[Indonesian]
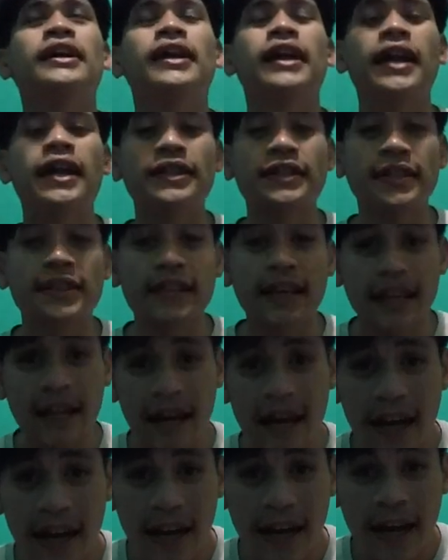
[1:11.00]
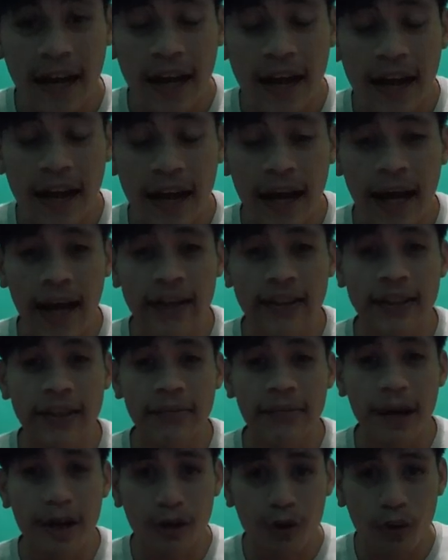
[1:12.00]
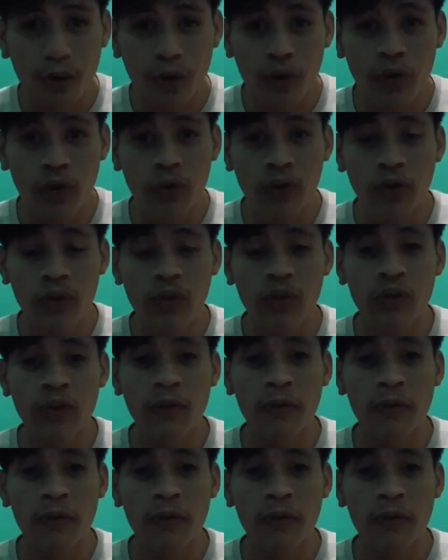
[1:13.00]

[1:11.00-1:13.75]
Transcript: dan asli saya asli Bandung